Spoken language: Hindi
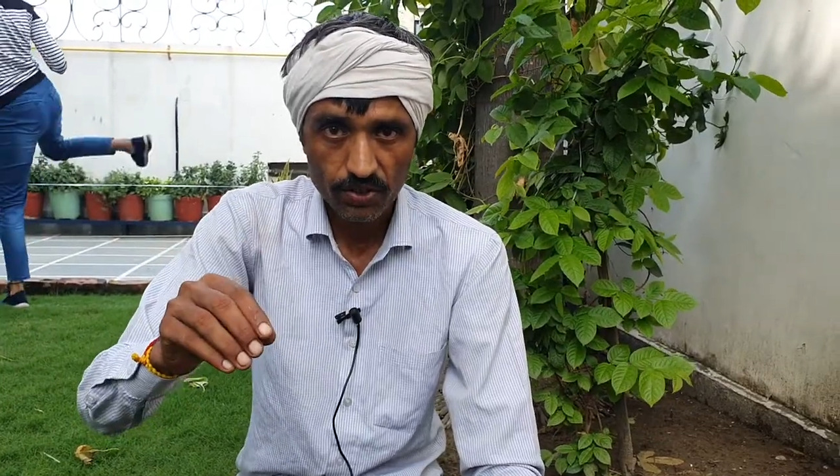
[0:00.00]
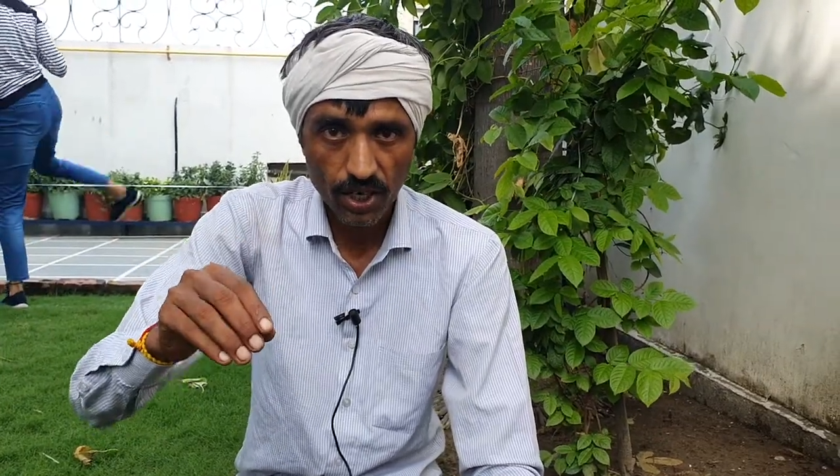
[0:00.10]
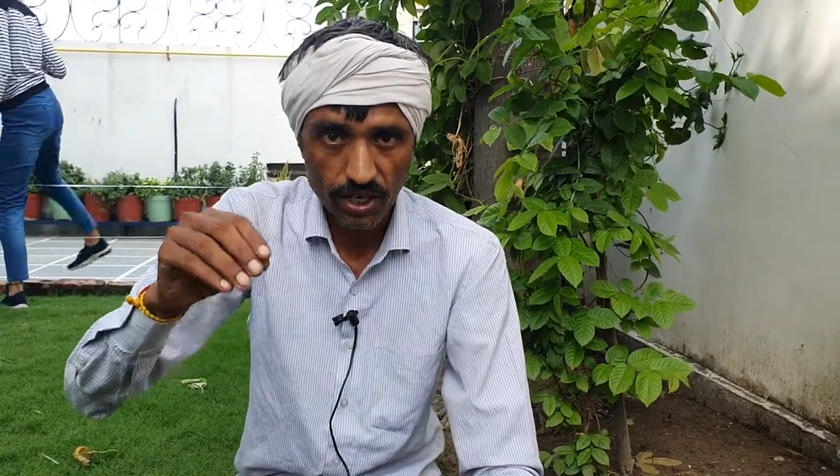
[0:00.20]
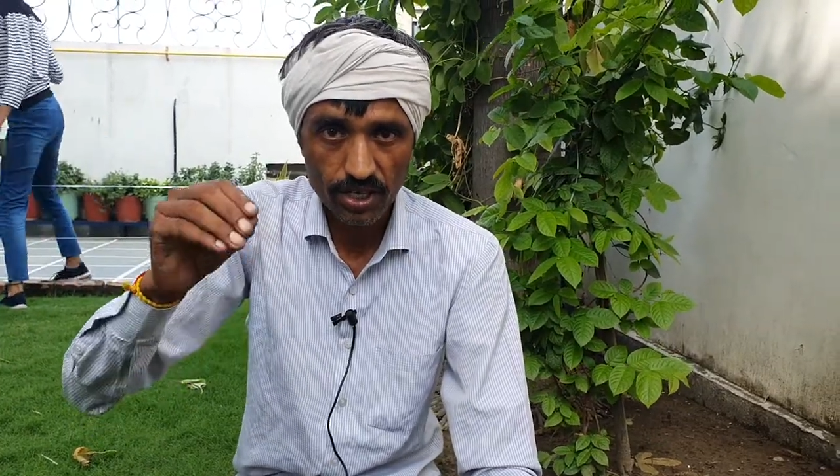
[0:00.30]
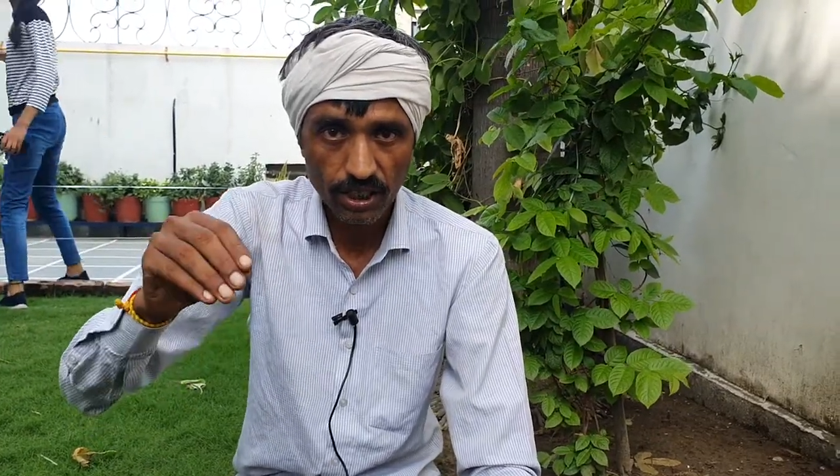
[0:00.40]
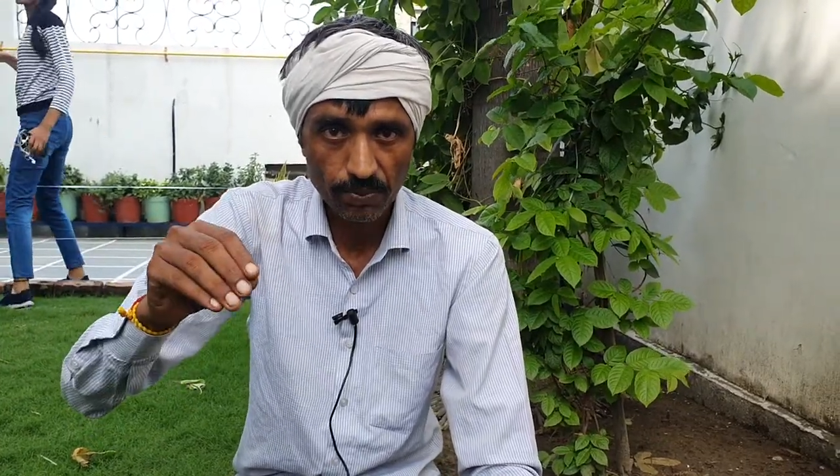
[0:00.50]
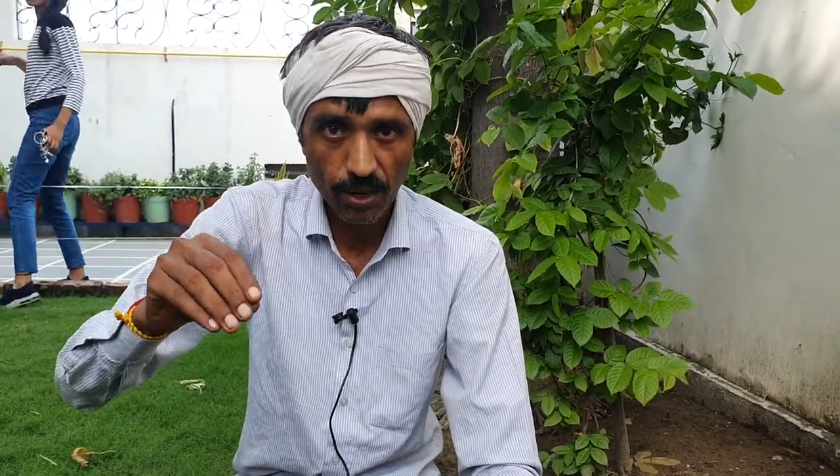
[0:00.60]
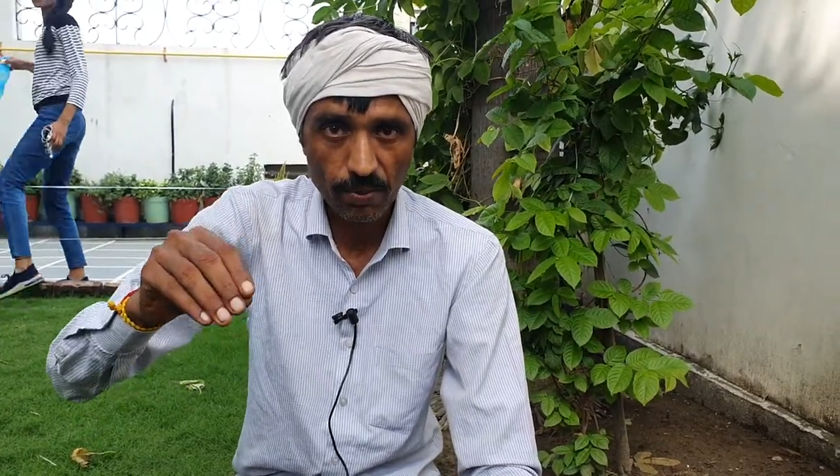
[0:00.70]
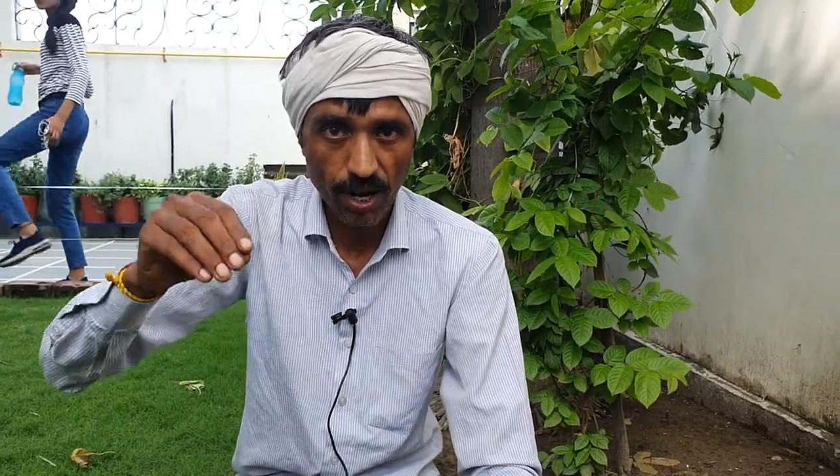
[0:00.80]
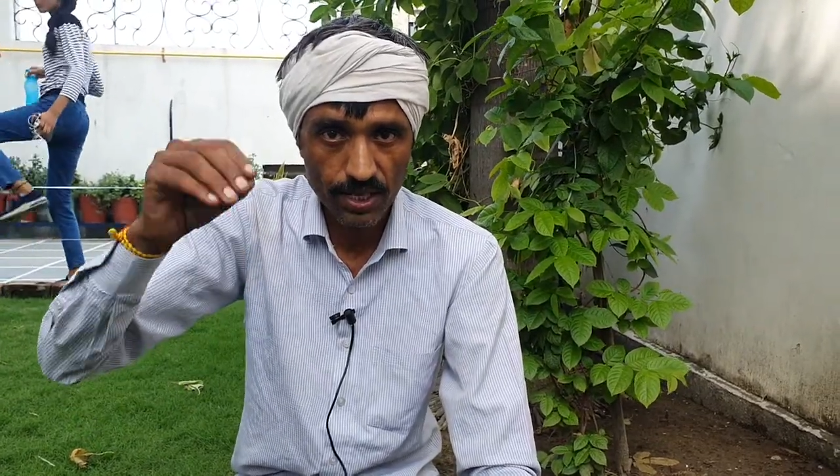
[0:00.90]
जल नीति
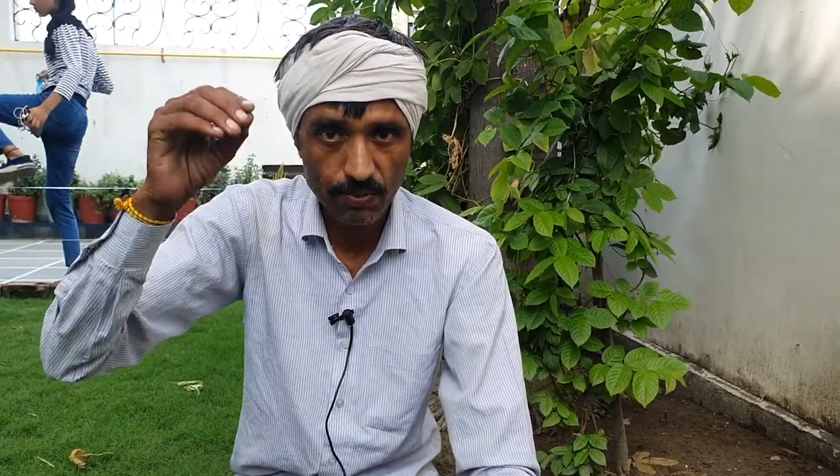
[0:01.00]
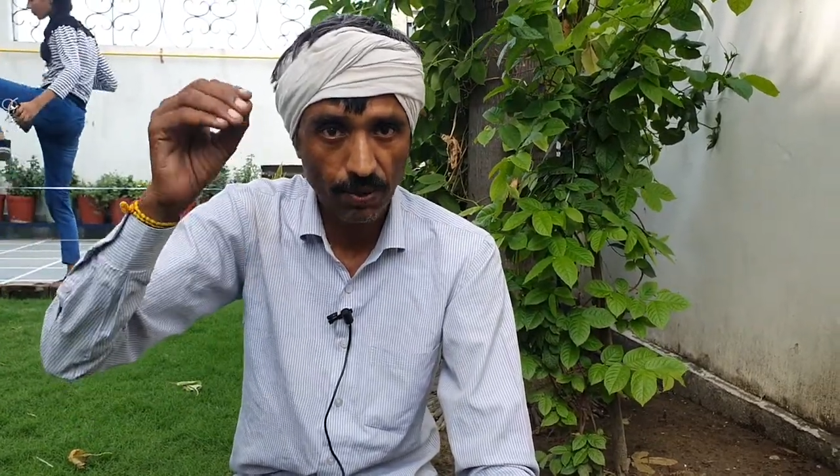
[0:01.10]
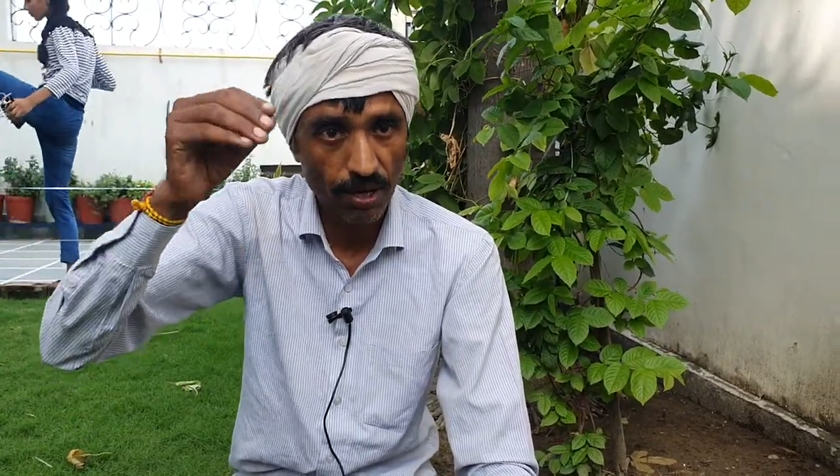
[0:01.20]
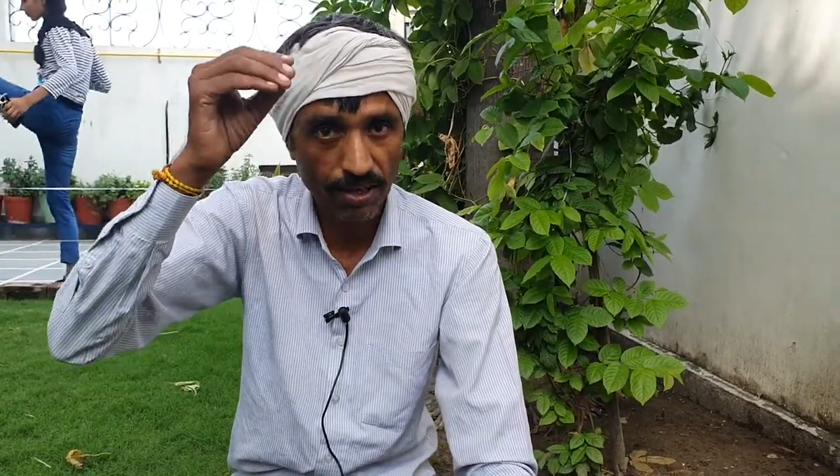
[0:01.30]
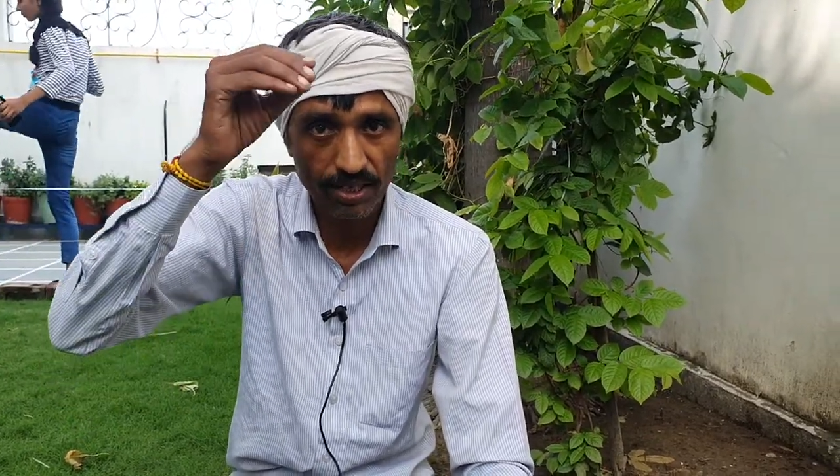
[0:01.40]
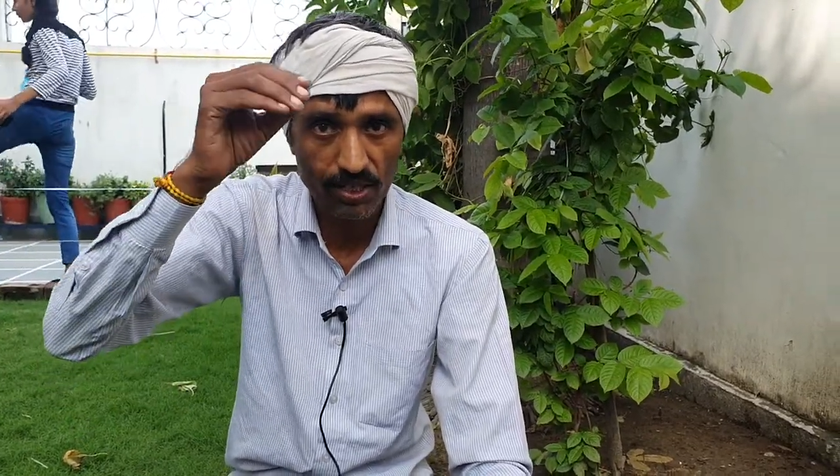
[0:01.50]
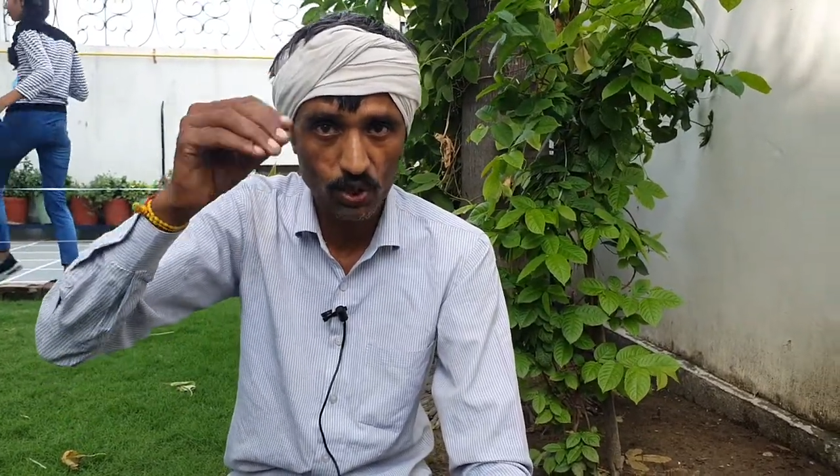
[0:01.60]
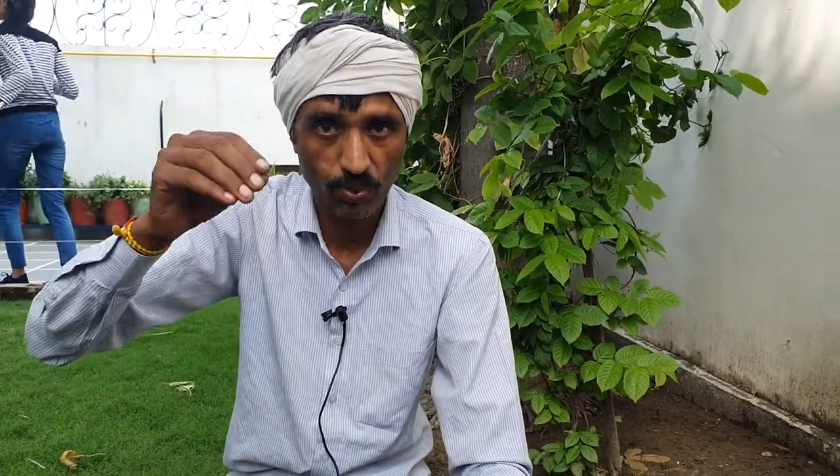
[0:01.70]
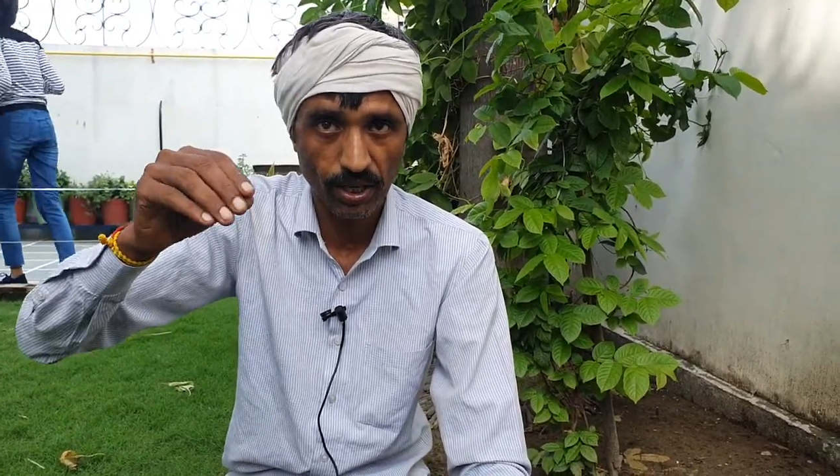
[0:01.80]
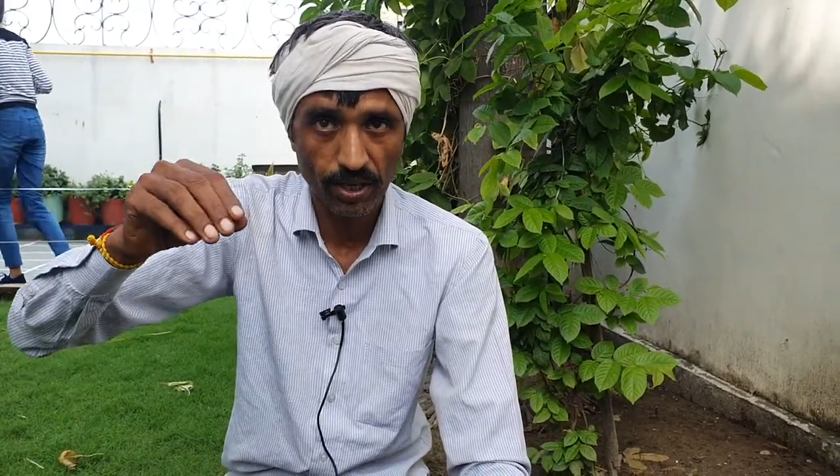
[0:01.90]
पर आज बड़े बड़े
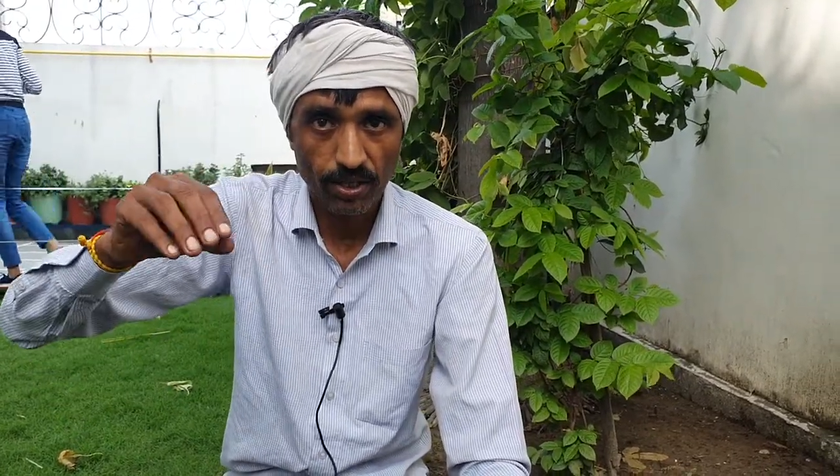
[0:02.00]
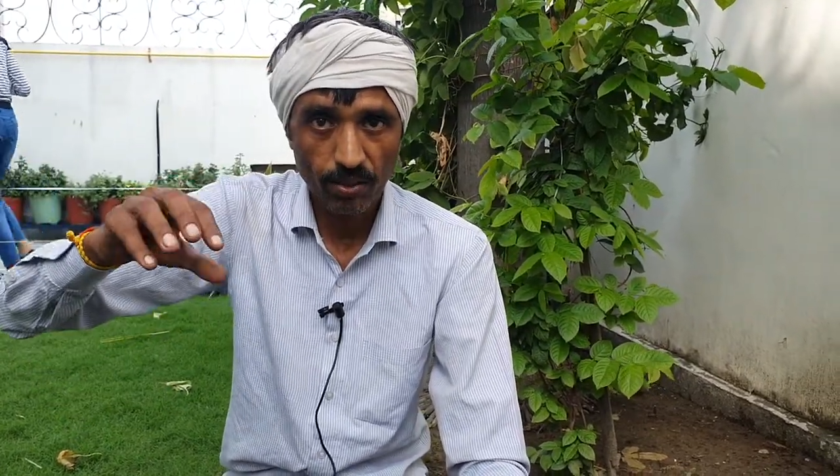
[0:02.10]
देशों में